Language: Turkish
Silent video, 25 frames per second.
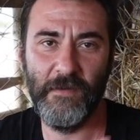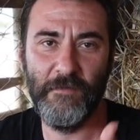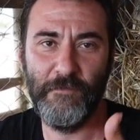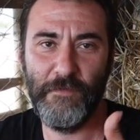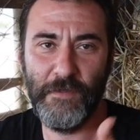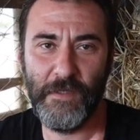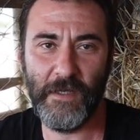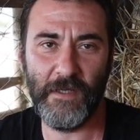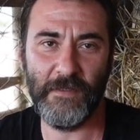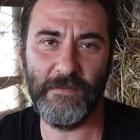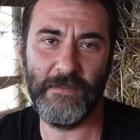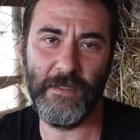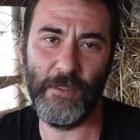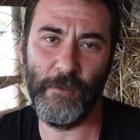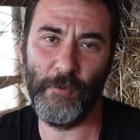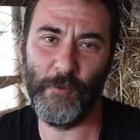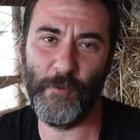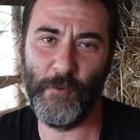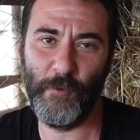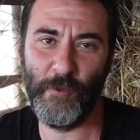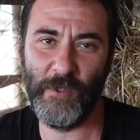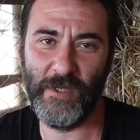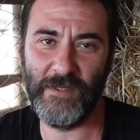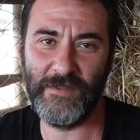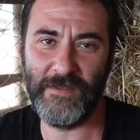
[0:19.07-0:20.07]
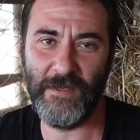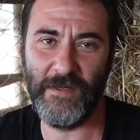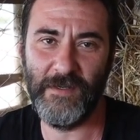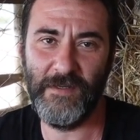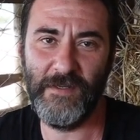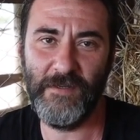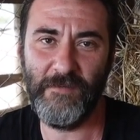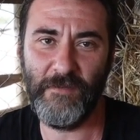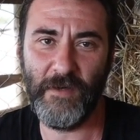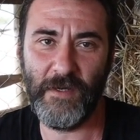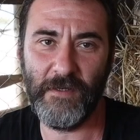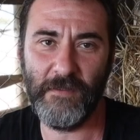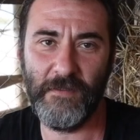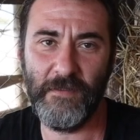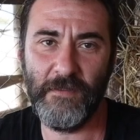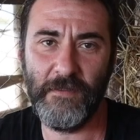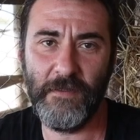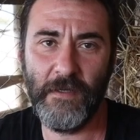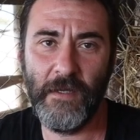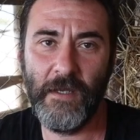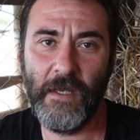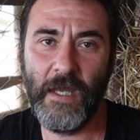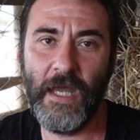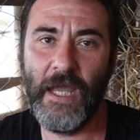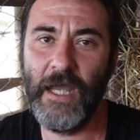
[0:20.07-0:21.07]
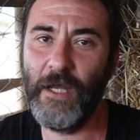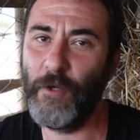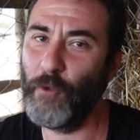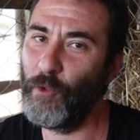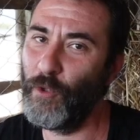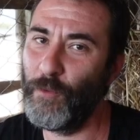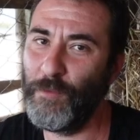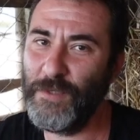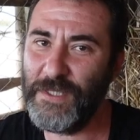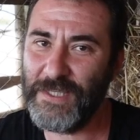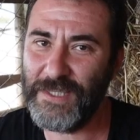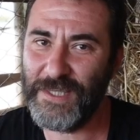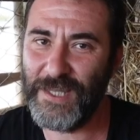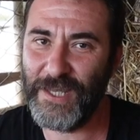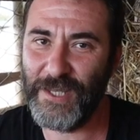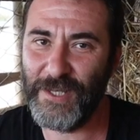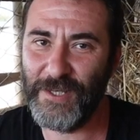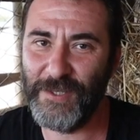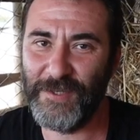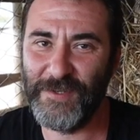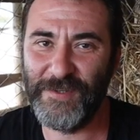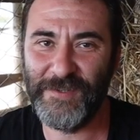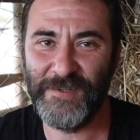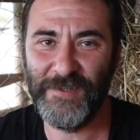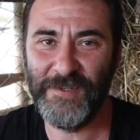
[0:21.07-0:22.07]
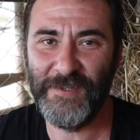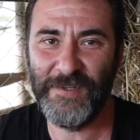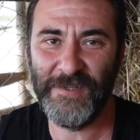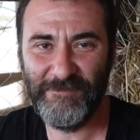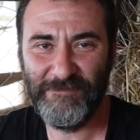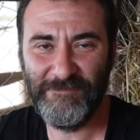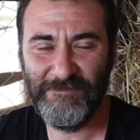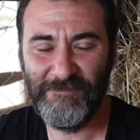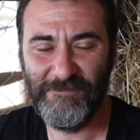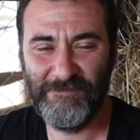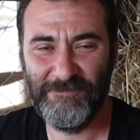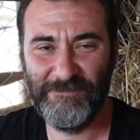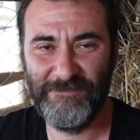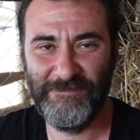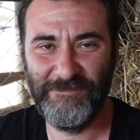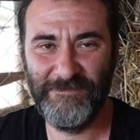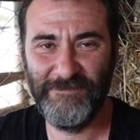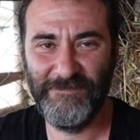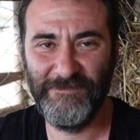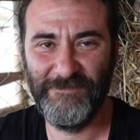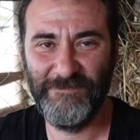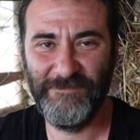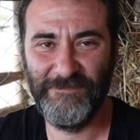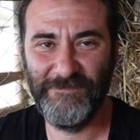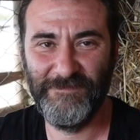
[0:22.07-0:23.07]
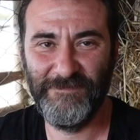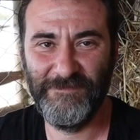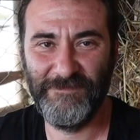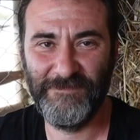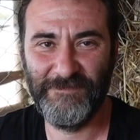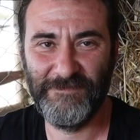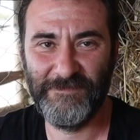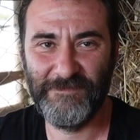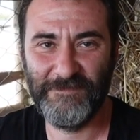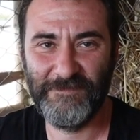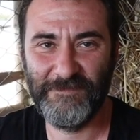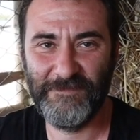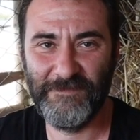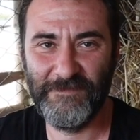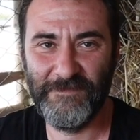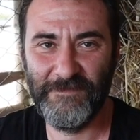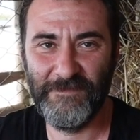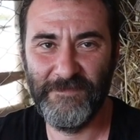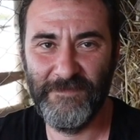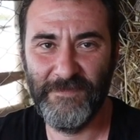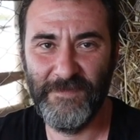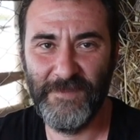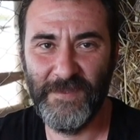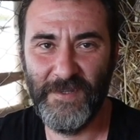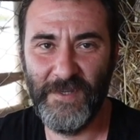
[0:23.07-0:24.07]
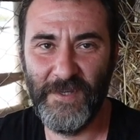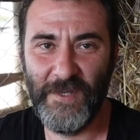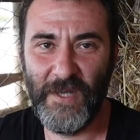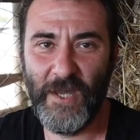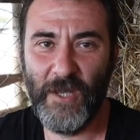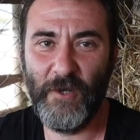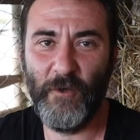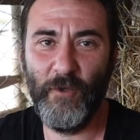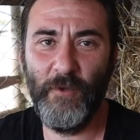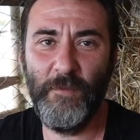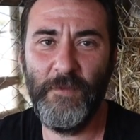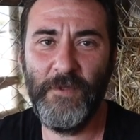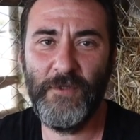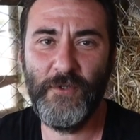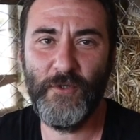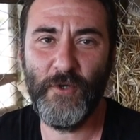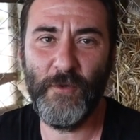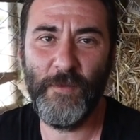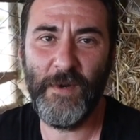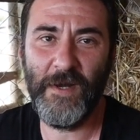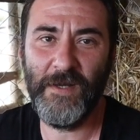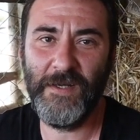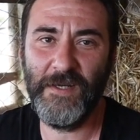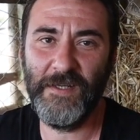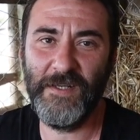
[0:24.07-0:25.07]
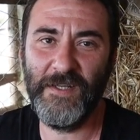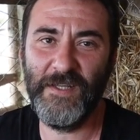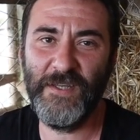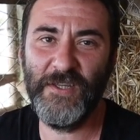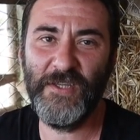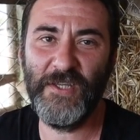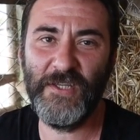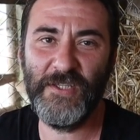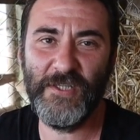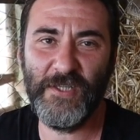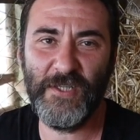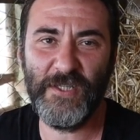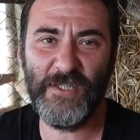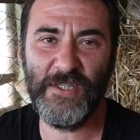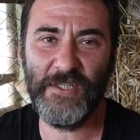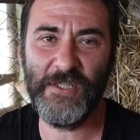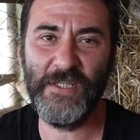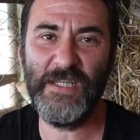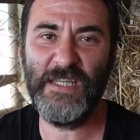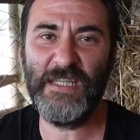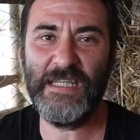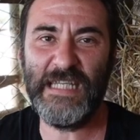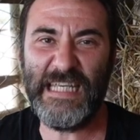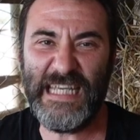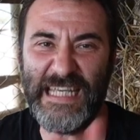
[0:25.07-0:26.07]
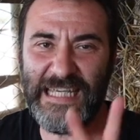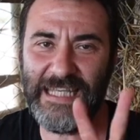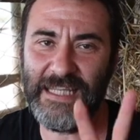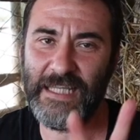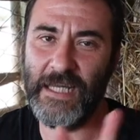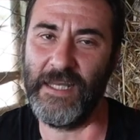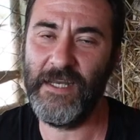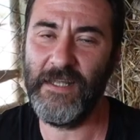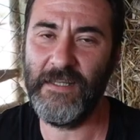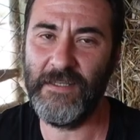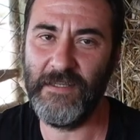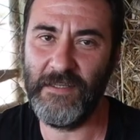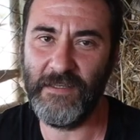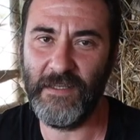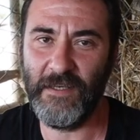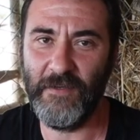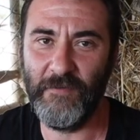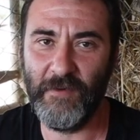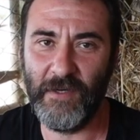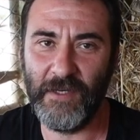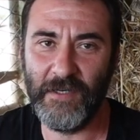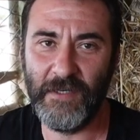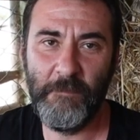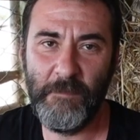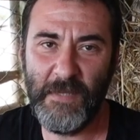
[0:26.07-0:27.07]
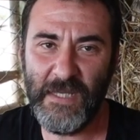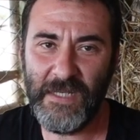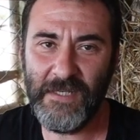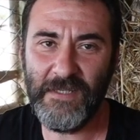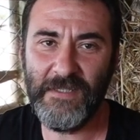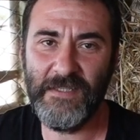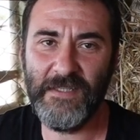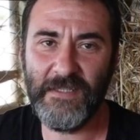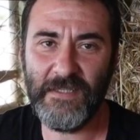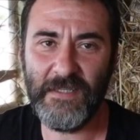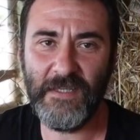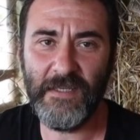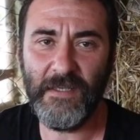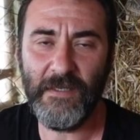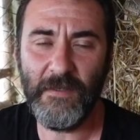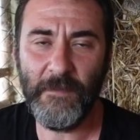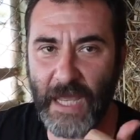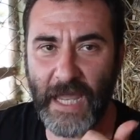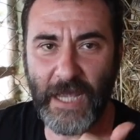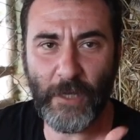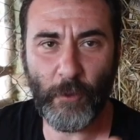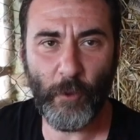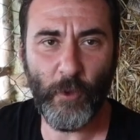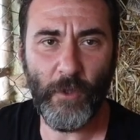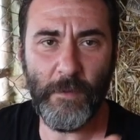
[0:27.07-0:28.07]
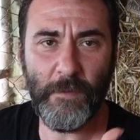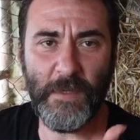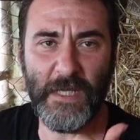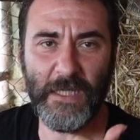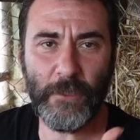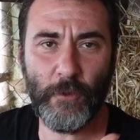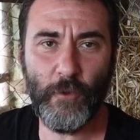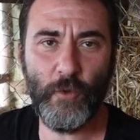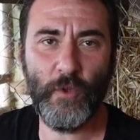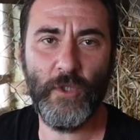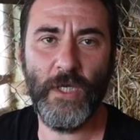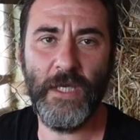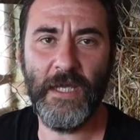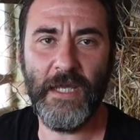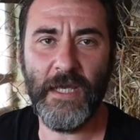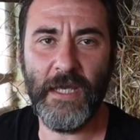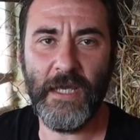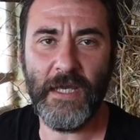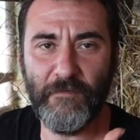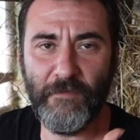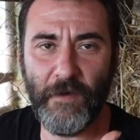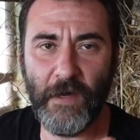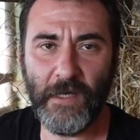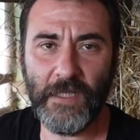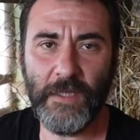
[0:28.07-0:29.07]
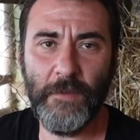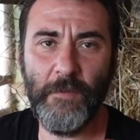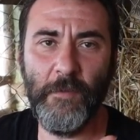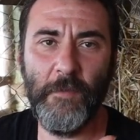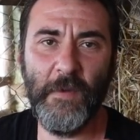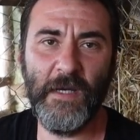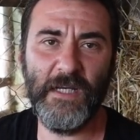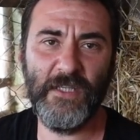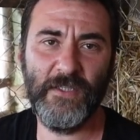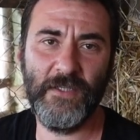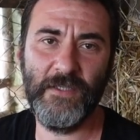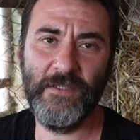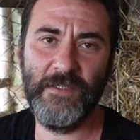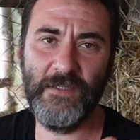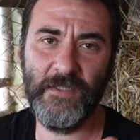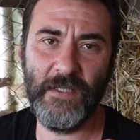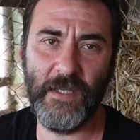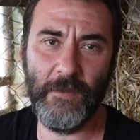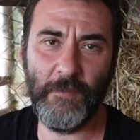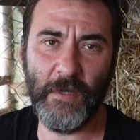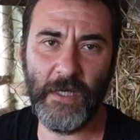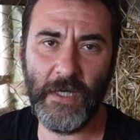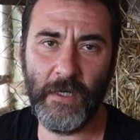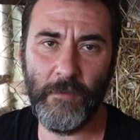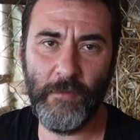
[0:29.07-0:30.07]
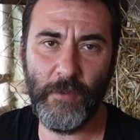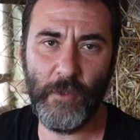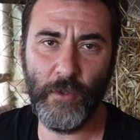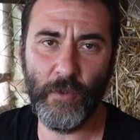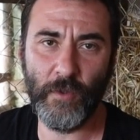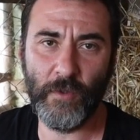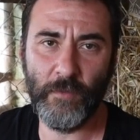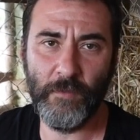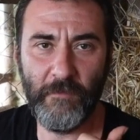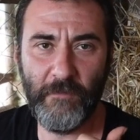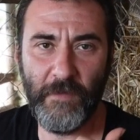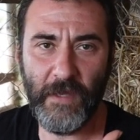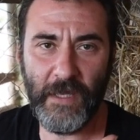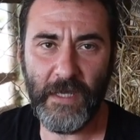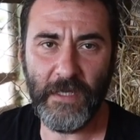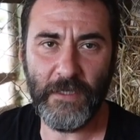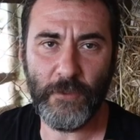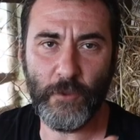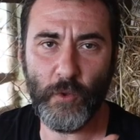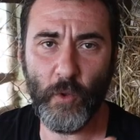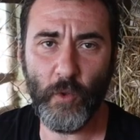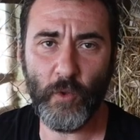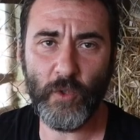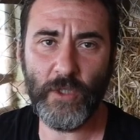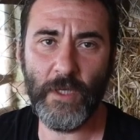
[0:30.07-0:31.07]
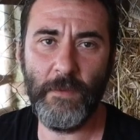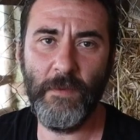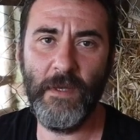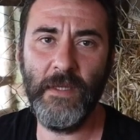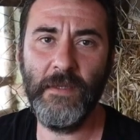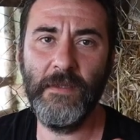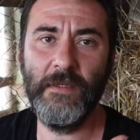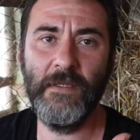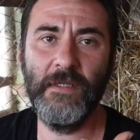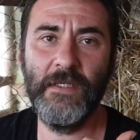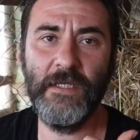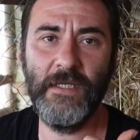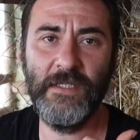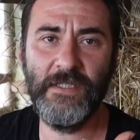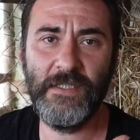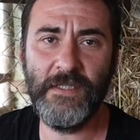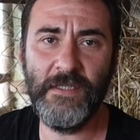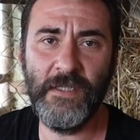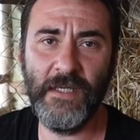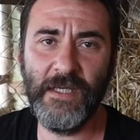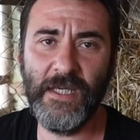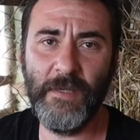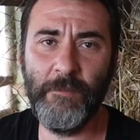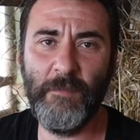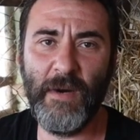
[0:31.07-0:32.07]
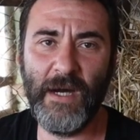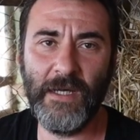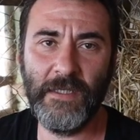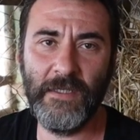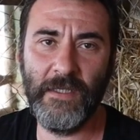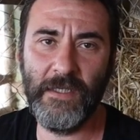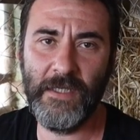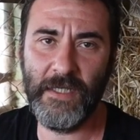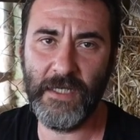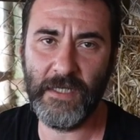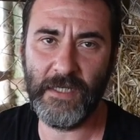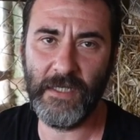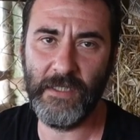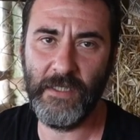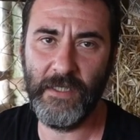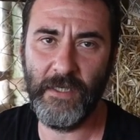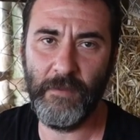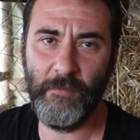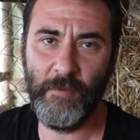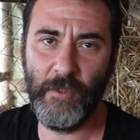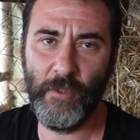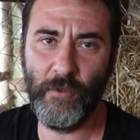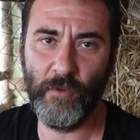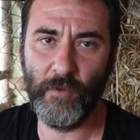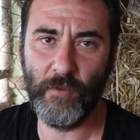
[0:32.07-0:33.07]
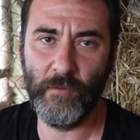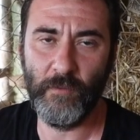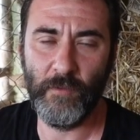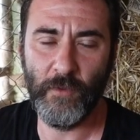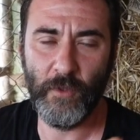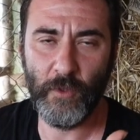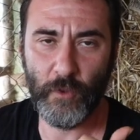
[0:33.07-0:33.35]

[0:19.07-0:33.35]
Finansal okulu yazarlığı vardır, ekonomist değildir. Ekonomist Çoban kanalını neden açtın? Ekonomist Çoban kanalının açılışının iki tane nedeni var. Birincisi ekonomik düzene farklı bir bakış açısıyla bakabiliyorum ve çoğu zaman içindeki bugları yakalayabiliyorum.